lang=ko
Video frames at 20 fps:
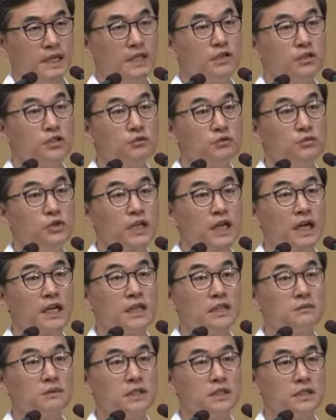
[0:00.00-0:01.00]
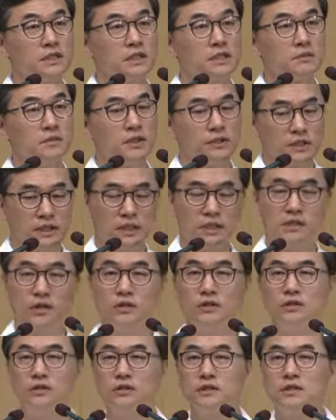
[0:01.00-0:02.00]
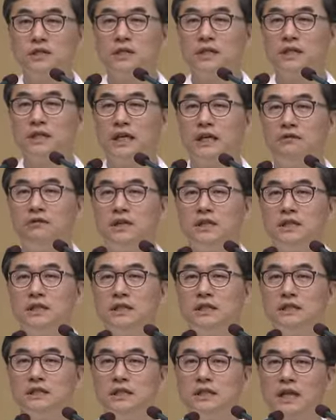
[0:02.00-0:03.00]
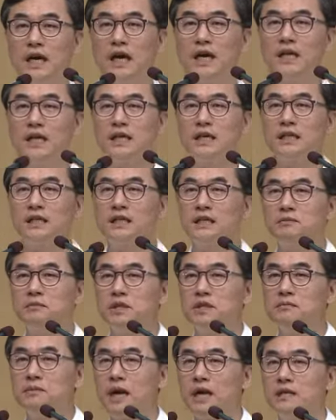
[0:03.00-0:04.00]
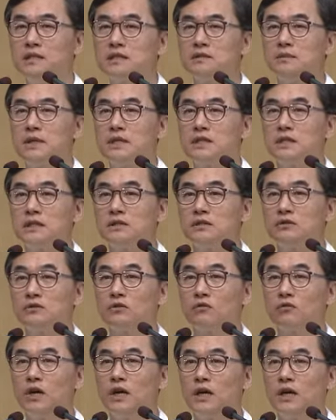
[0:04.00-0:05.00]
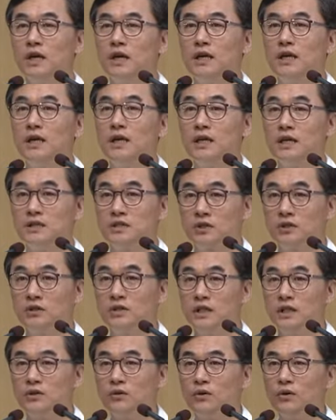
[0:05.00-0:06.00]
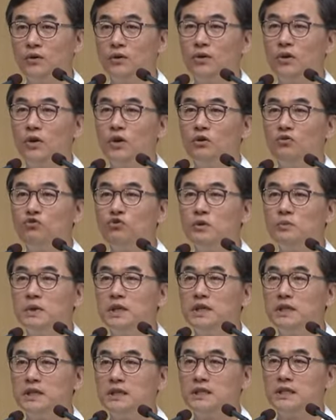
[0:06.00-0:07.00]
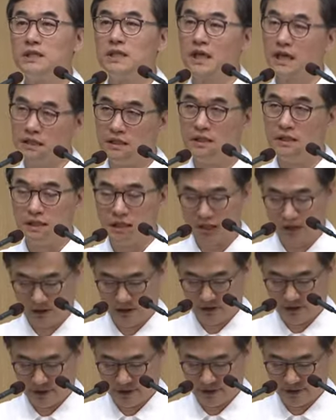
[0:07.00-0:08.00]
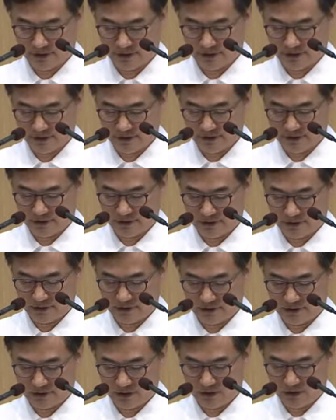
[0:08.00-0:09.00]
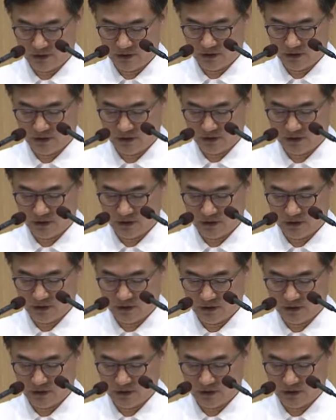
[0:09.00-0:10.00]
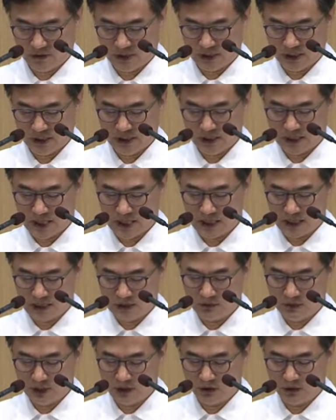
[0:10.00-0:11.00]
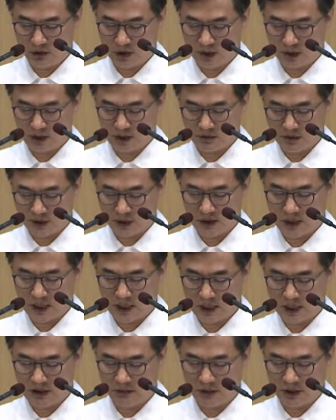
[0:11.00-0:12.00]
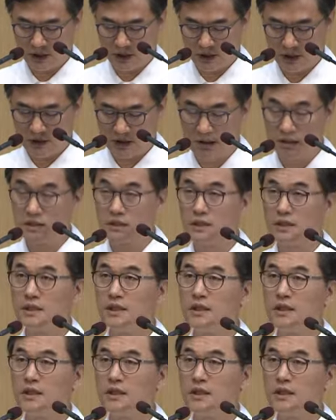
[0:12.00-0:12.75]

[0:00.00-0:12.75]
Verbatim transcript: 이것이 분명히 하나님의 뜻이면 이 성경책에 나와 있는 이 하나님이 말씀하신 것과 절대로 위배되지 않는다는 거예요. 그리고 이 하나님의 인도하심은 하나님의 뜻은